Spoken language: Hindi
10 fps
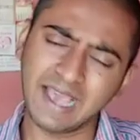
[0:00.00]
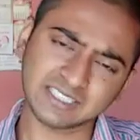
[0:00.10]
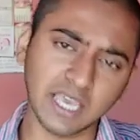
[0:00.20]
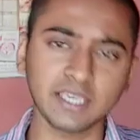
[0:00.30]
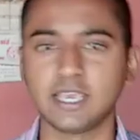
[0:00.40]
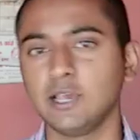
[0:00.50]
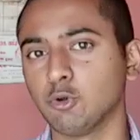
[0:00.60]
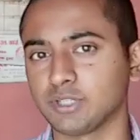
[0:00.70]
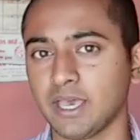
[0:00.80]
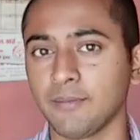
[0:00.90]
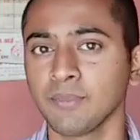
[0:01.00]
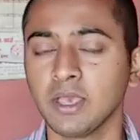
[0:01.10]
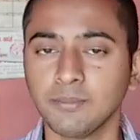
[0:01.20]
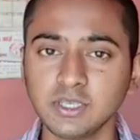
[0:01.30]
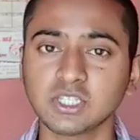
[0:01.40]
ऐसा ही खेल होता
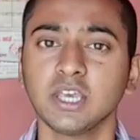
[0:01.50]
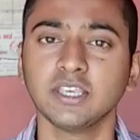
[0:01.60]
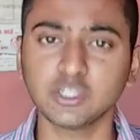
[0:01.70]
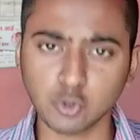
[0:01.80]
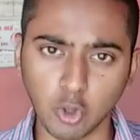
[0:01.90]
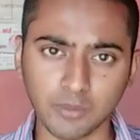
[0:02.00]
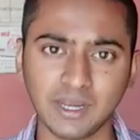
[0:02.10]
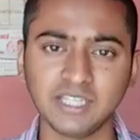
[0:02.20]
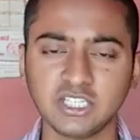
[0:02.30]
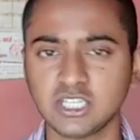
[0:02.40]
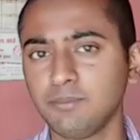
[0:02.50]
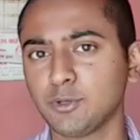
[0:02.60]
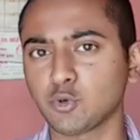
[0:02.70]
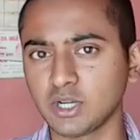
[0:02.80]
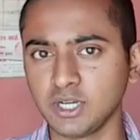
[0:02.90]
है मीन्स ये जो नॉर्मलाइजेशन
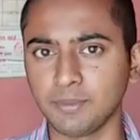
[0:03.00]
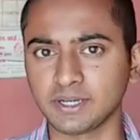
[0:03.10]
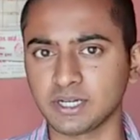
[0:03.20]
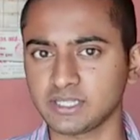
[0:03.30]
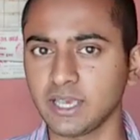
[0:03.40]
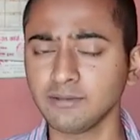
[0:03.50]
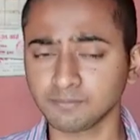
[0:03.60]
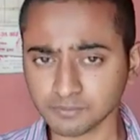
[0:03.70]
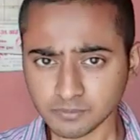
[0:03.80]
पर टोटली डिपेंड करता है